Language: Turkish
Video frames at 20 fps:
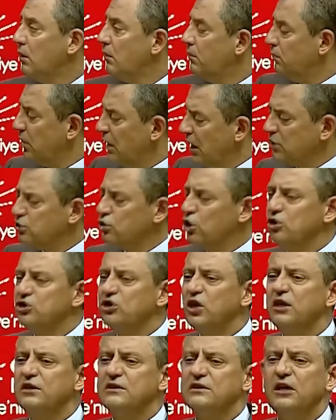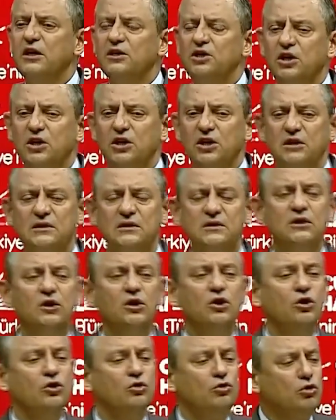Biraz önce izlediğiniz,
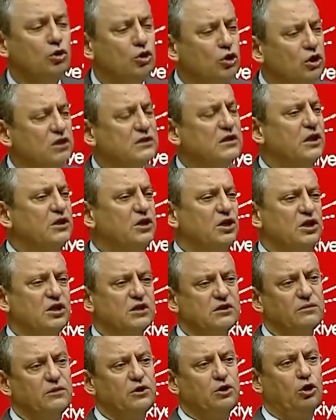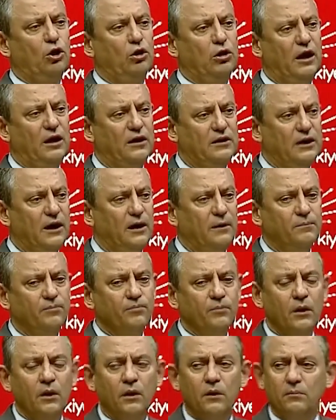dün izlediğiniz videolarda
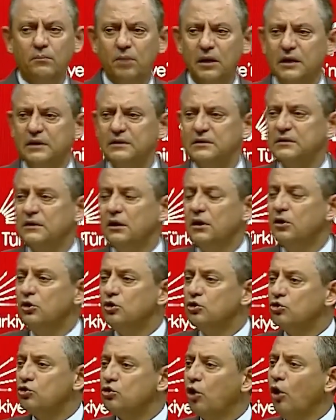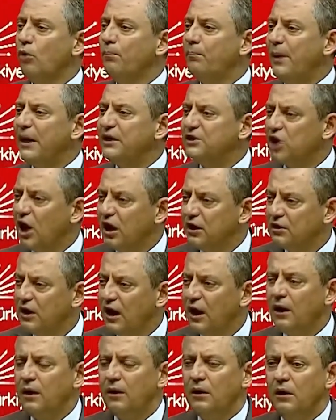biz son 5
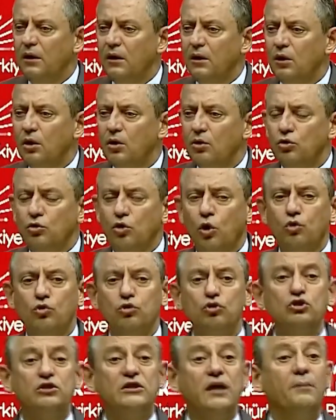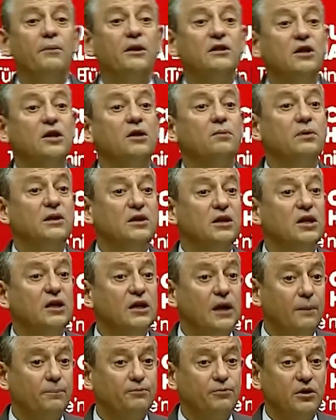ayda 9 tematik miting
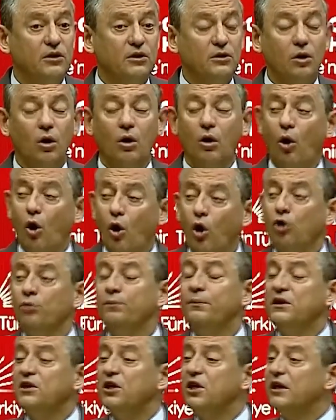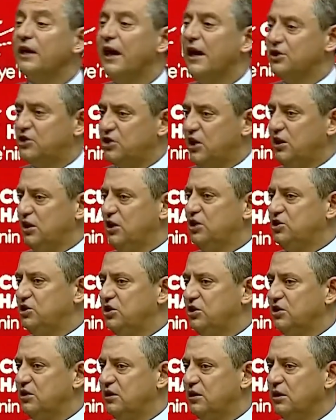yaptık. 10 miting
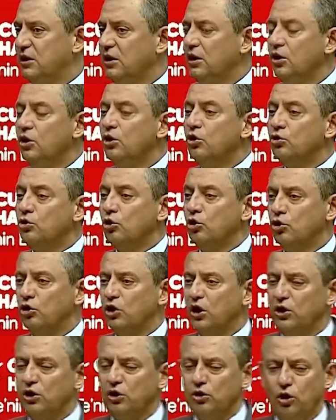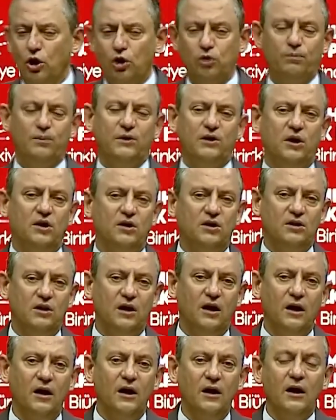gerçekleştirdik. Türkiye'nin dört bir
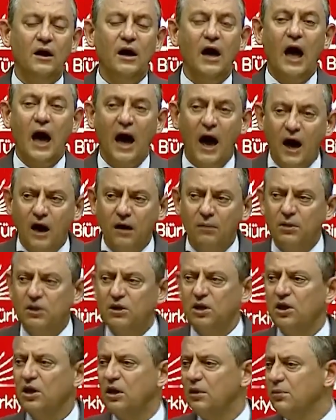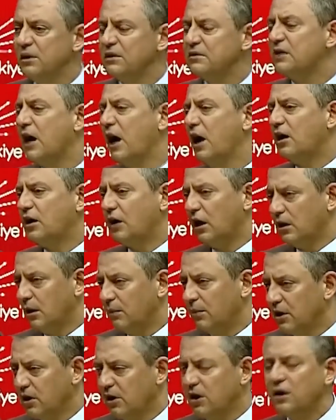yanında. Her mitingimiz daha
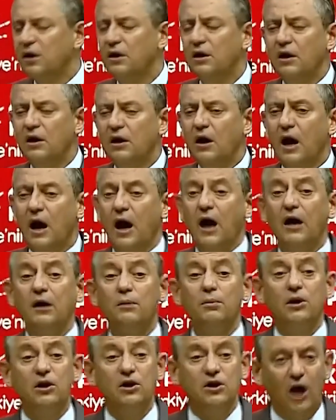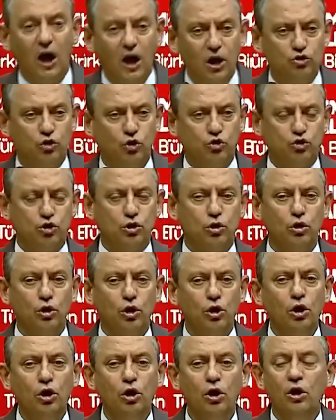kalabalık, her biri daha
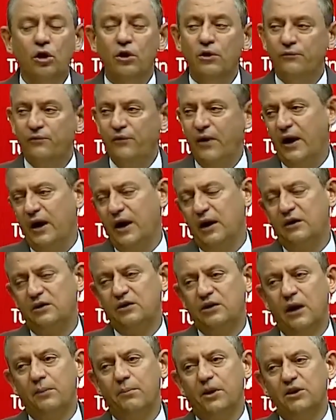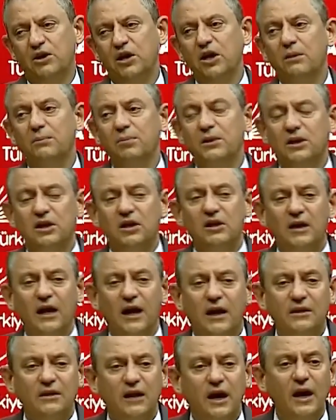coşkulu ve tematik
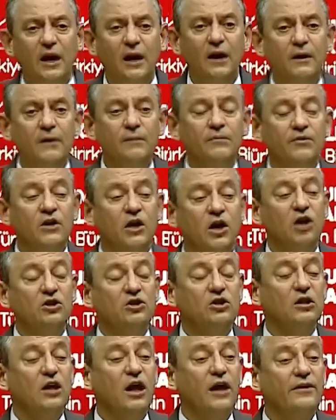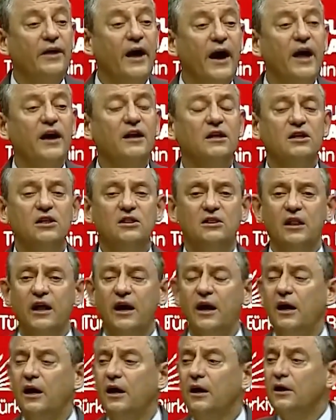mitiklerde katılan her
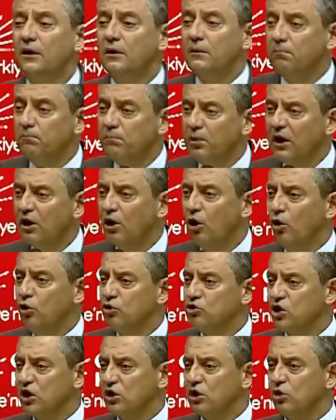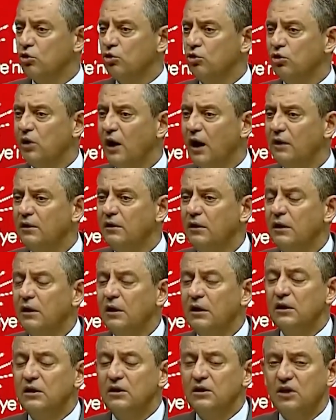kitle bir önceki günden
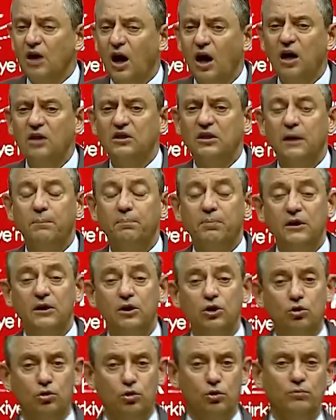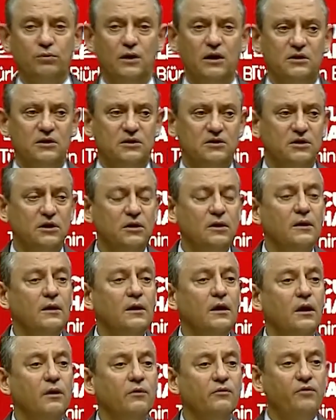daha tepkili durumdadır.
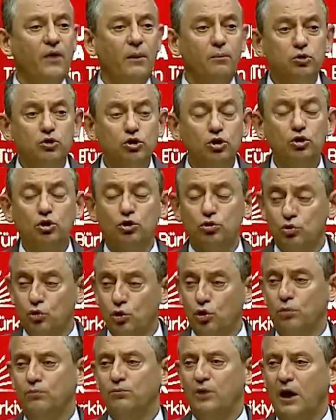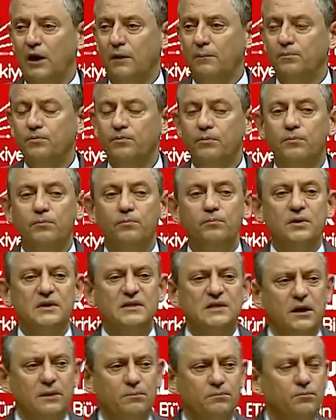Ve bu durumda
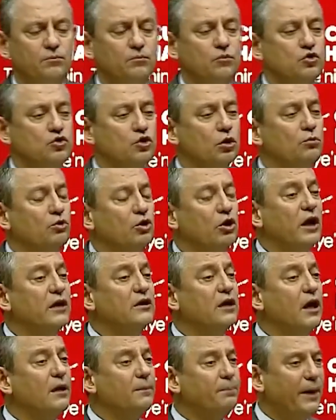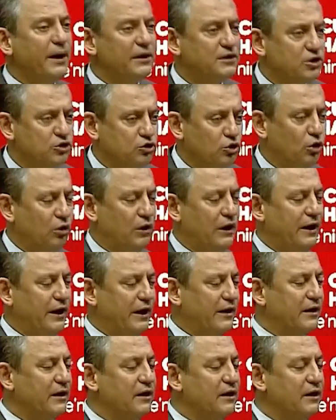bizim Cumhuriyet Halk Partisi olarak